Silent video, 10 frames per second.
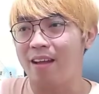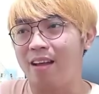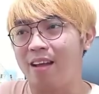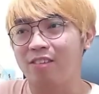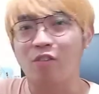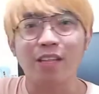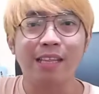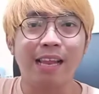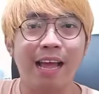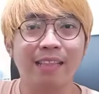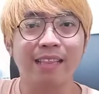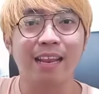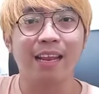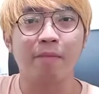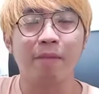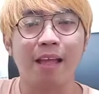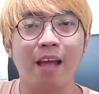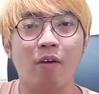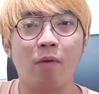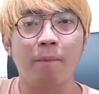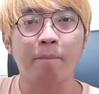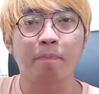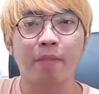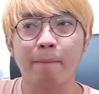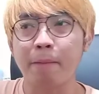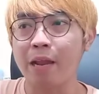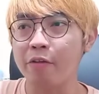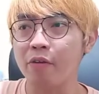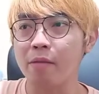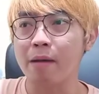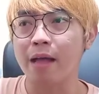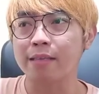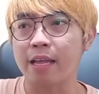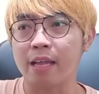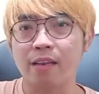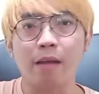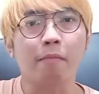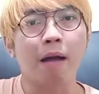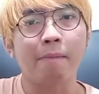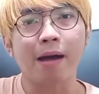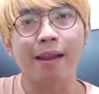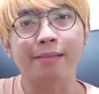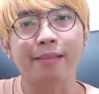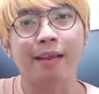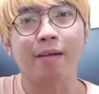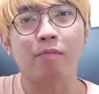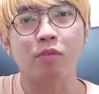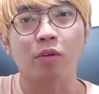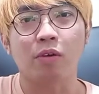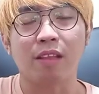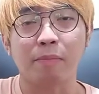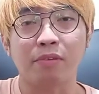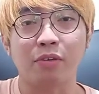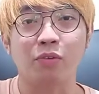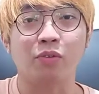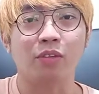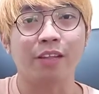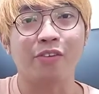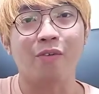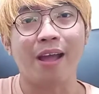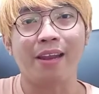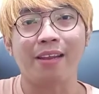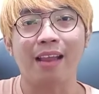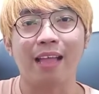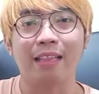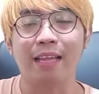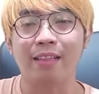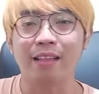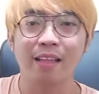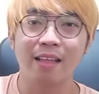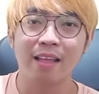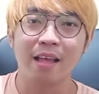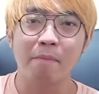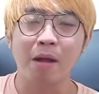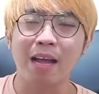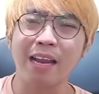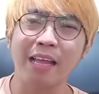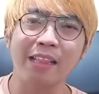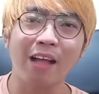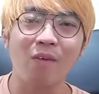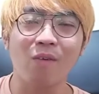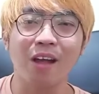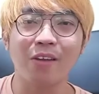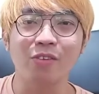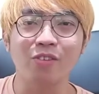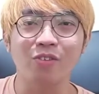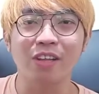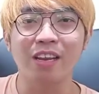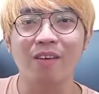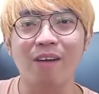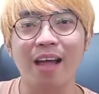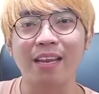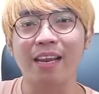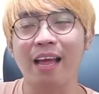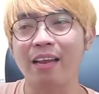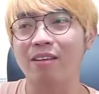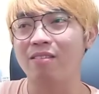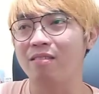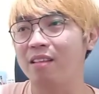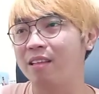Uh, so hindi lahat nare-replyan ko. Pero yung iba kasi, nagbabaklas na ng motor tapos sinusundan yung wiring natin. Pagka nakita kong ganun yung ginawa nila, no?